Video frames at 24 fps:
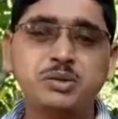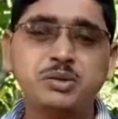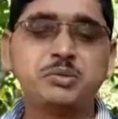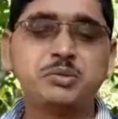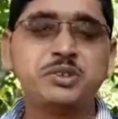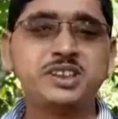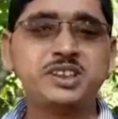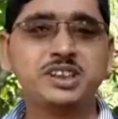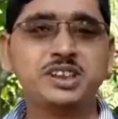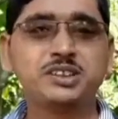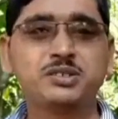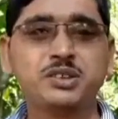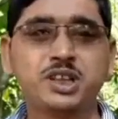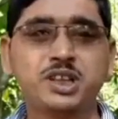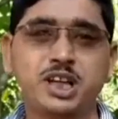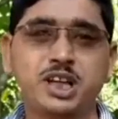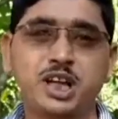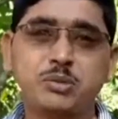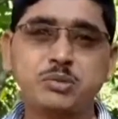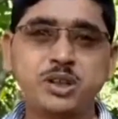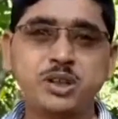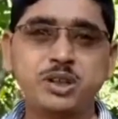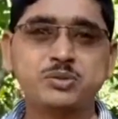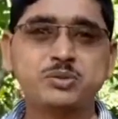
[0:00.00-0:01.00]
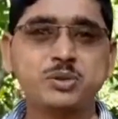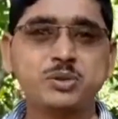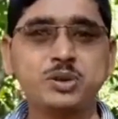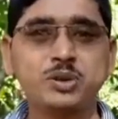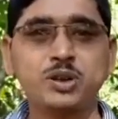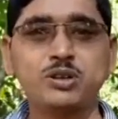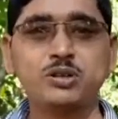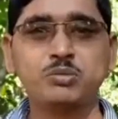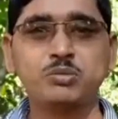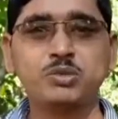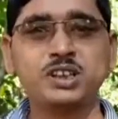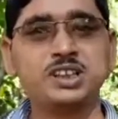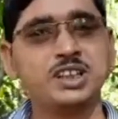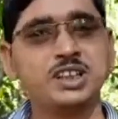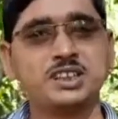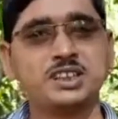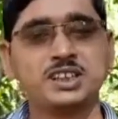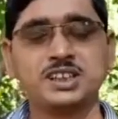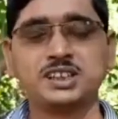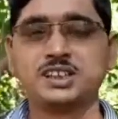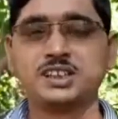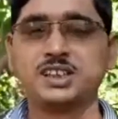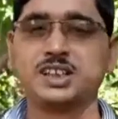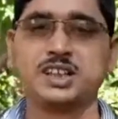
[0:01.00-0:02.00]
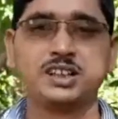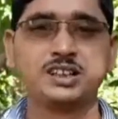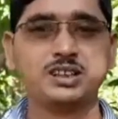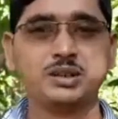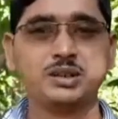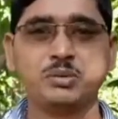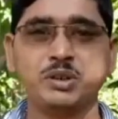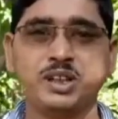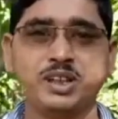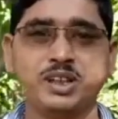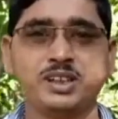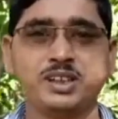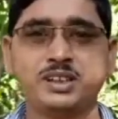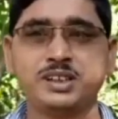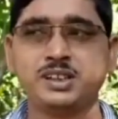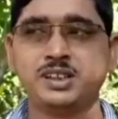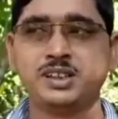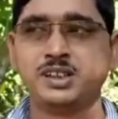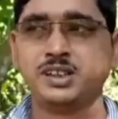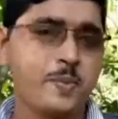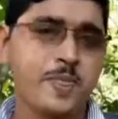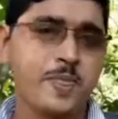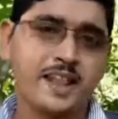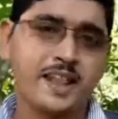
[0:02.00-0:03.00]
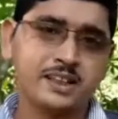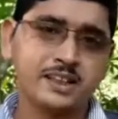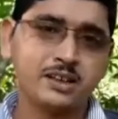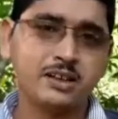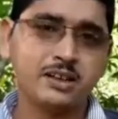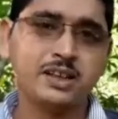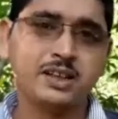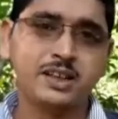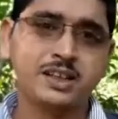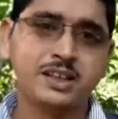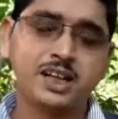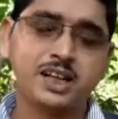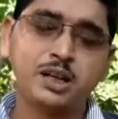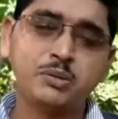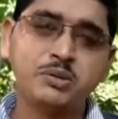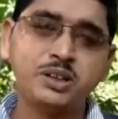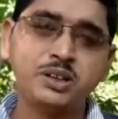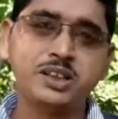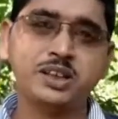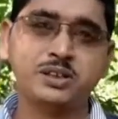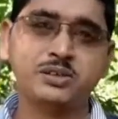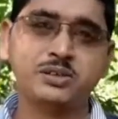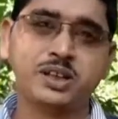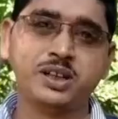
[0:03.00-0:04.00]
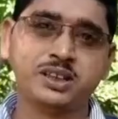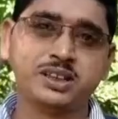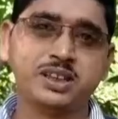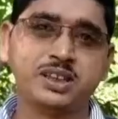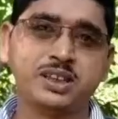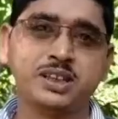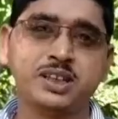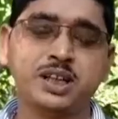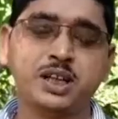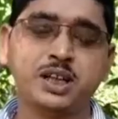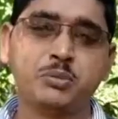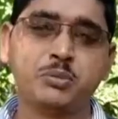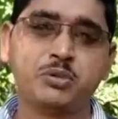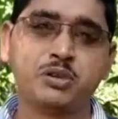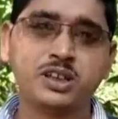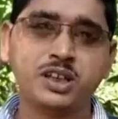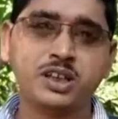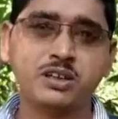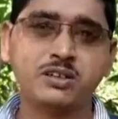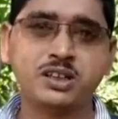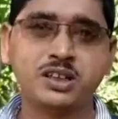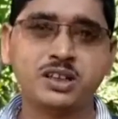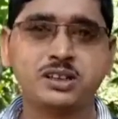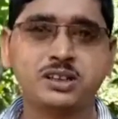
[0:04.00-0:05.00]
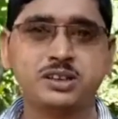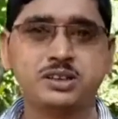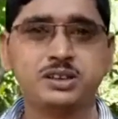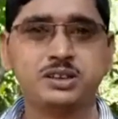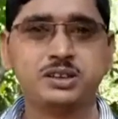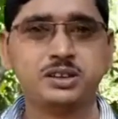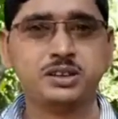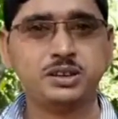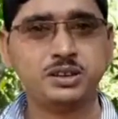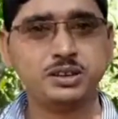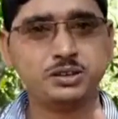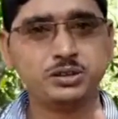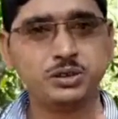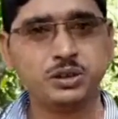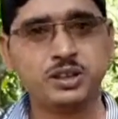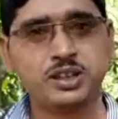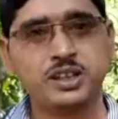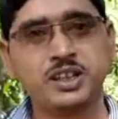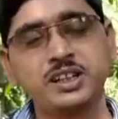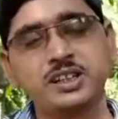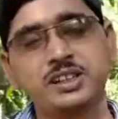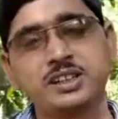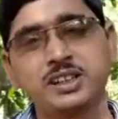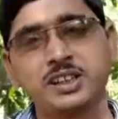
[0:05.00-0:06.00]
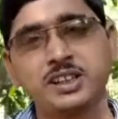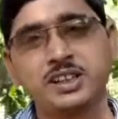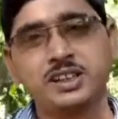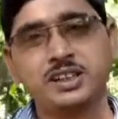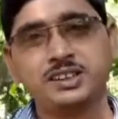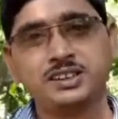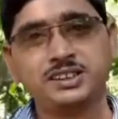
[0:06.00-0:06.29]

আপনি বিশ্বাস করে আপনার কোনো রকম ডিটেলস সেখানে দেবেন না তাহলে আপনি কিন্তু একটা প্রতারণা চক্রের